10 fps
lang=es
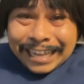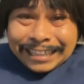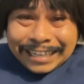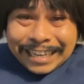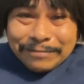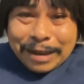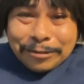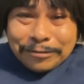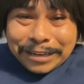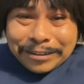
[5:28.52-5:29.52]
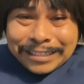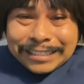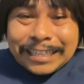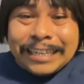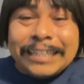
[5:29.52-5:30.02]
ya te quemaron feo,
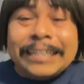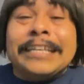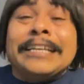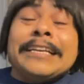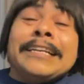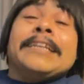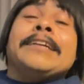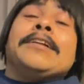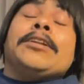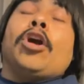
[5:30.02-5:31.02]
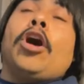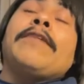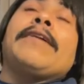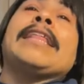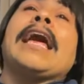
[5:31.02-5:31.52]
dice. No,
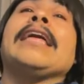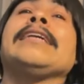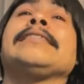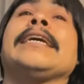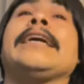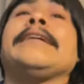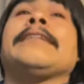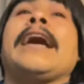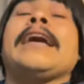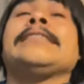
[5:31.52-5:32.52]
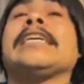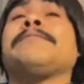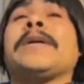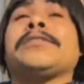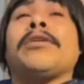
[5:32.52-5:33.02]
de verdad, este, a esas
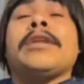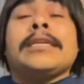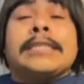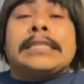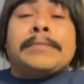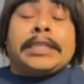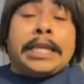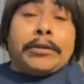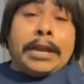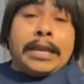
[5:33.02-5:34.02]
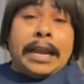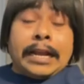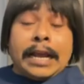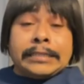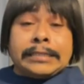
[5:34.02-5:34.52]
personas que se metieron ahí a
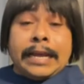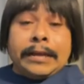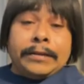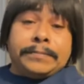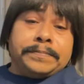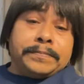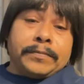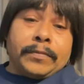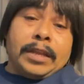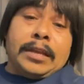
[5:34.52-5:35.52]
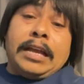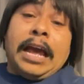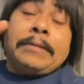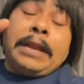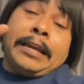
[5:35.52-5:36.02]
la casa,
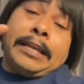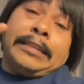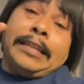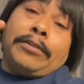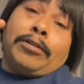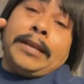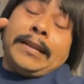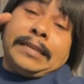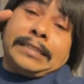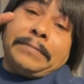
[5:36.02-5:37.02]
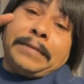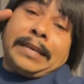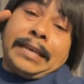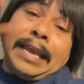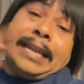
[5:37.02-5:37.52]
a la gente de Colinas que
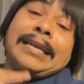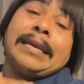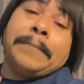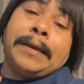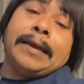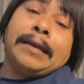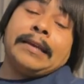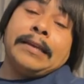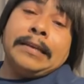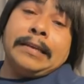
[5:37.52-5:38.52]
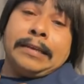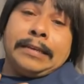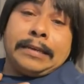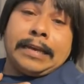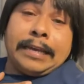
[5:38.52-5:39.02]
me quiere, que me,
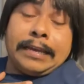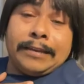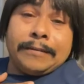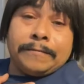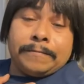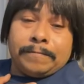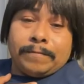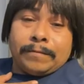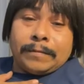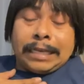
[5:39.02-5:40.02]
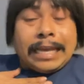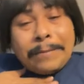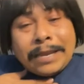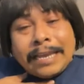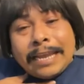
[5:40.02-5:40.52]
que, que
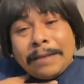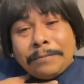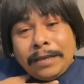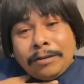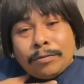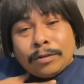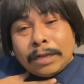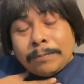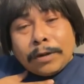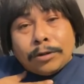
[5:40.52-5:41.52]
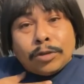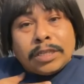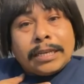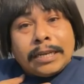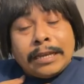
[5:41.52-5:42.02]
me quiere a mí como Chaparro
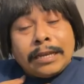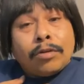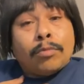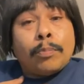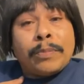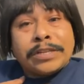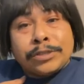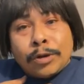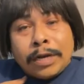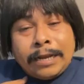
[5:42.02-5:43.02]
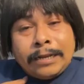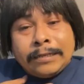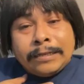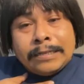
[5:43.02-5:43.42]
Schwarzenegger, como persona.